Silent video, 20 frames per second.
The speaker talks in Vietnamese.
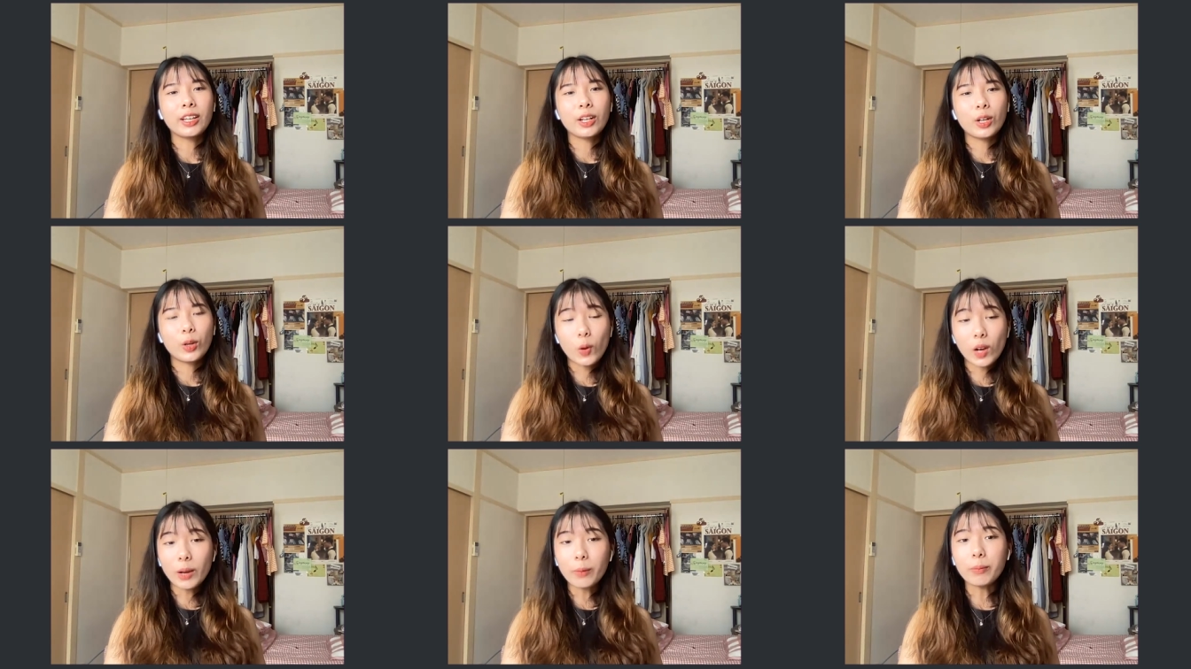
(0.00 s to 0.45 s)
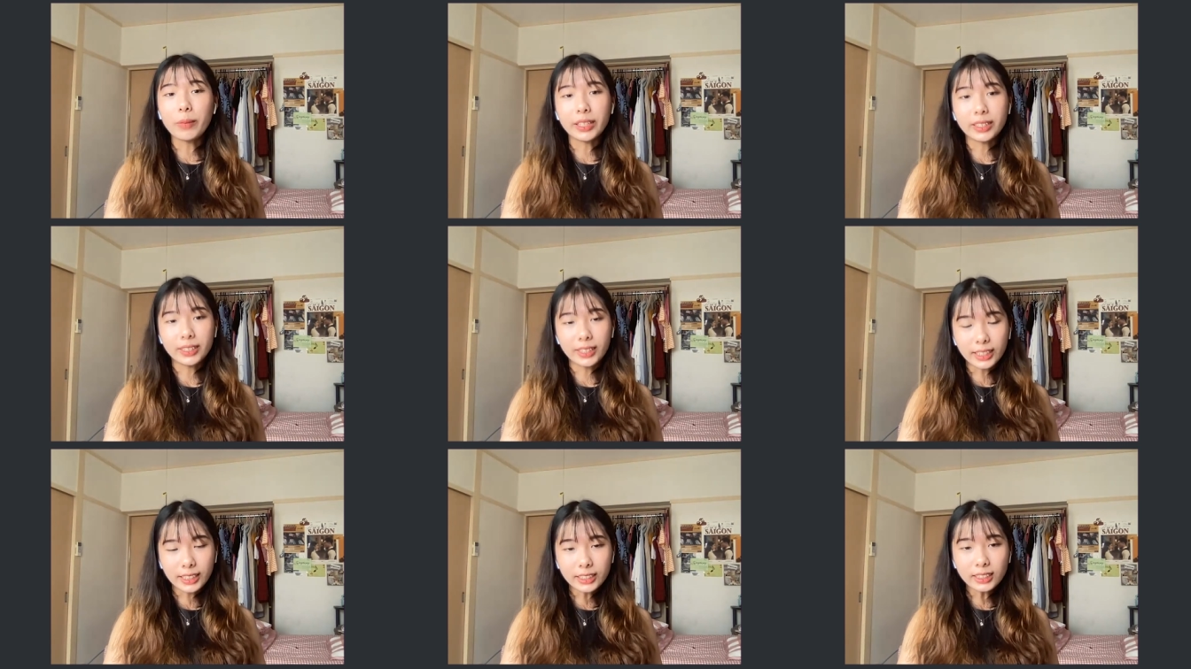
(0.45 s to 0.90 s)
ngành
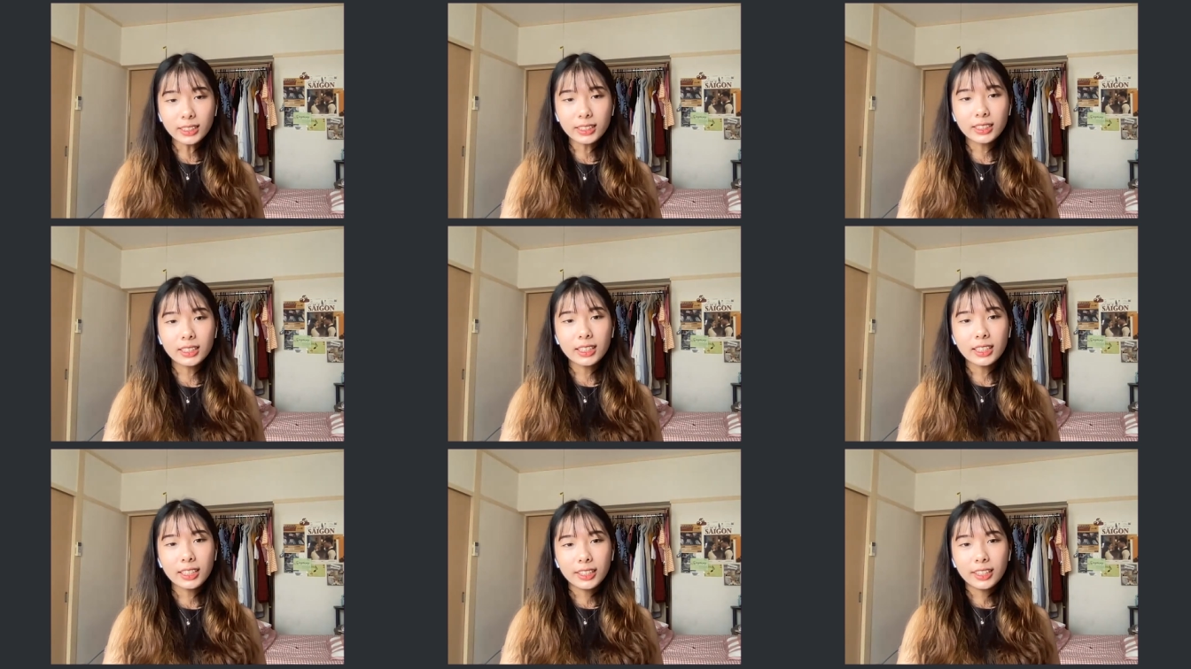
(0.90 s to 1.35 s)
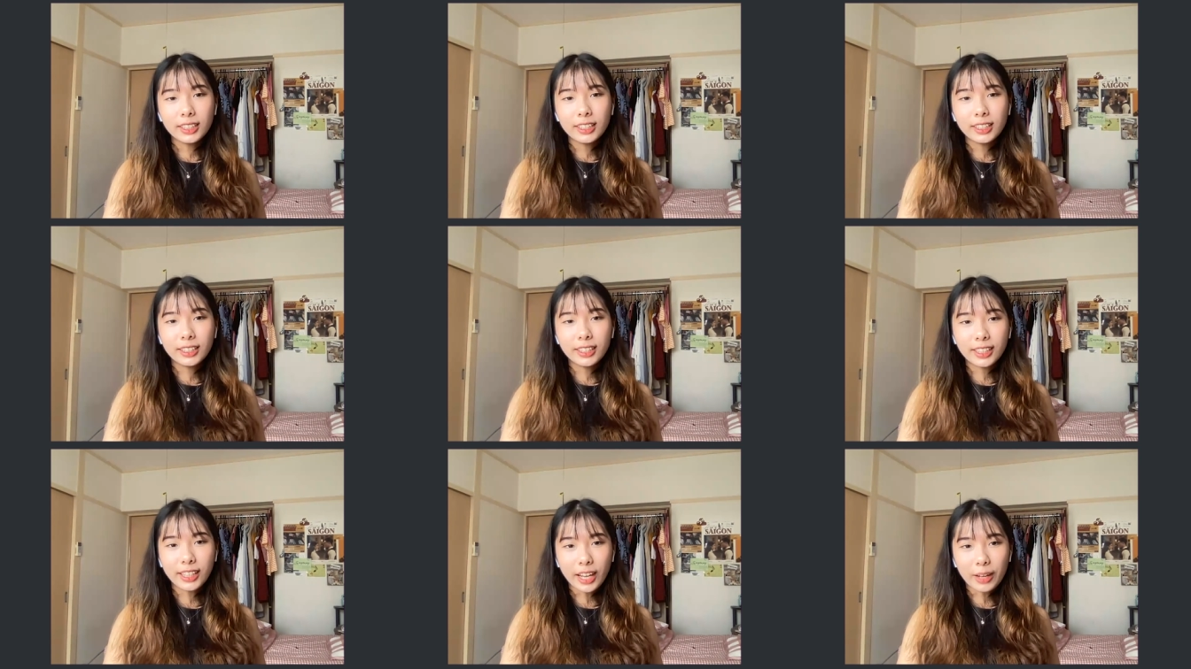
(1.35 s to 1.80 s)
khoa học máy tính
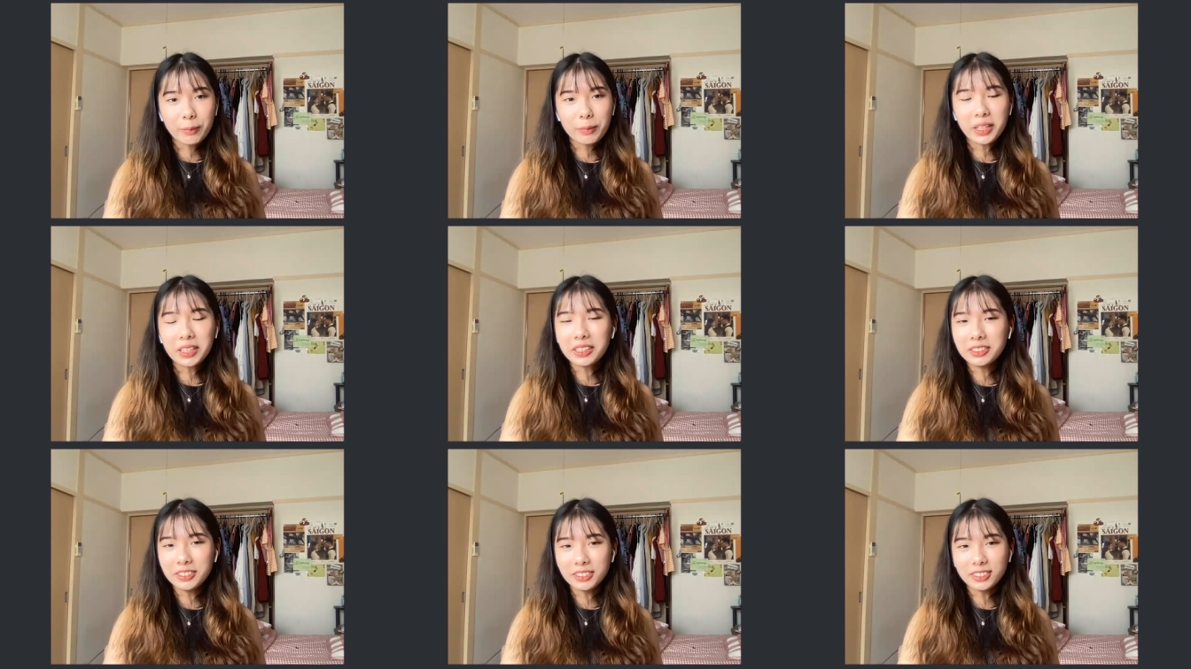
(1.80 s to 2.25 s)
thì